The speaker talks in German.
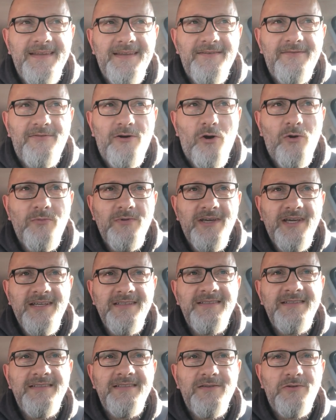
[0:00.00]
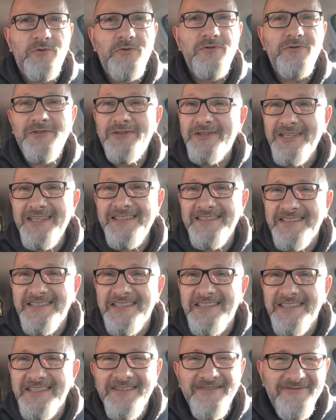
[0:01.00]
Warum grüße ich, grü, grüße
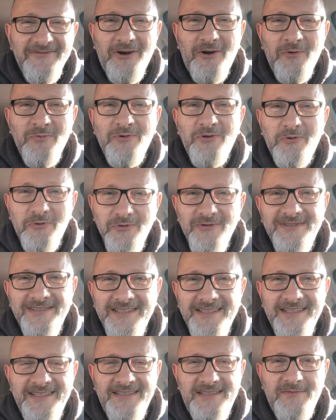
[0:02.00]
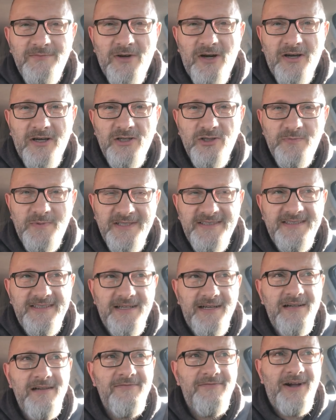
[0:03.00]
ich, warum grüße ich die Marie
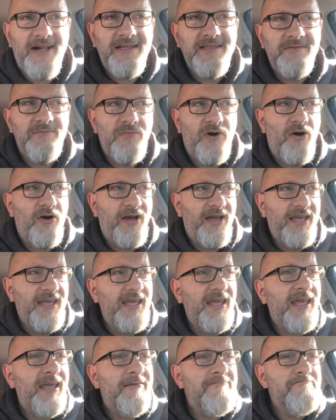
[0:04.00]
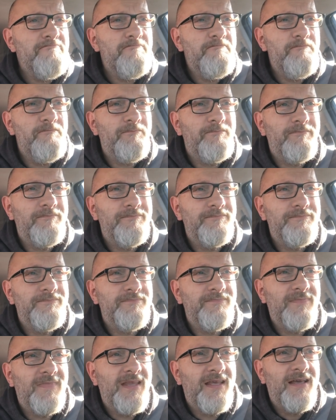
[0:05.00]
speziell? Weil die Marie
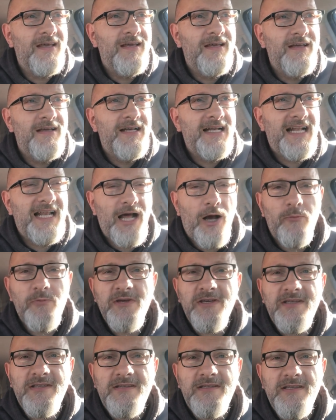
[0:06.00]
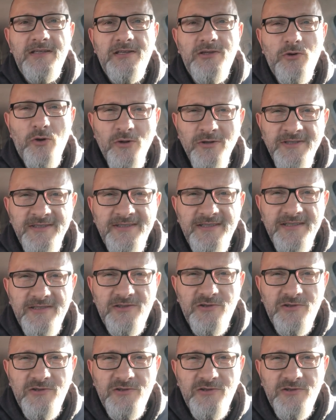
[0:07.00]
glaube ich, die jüngste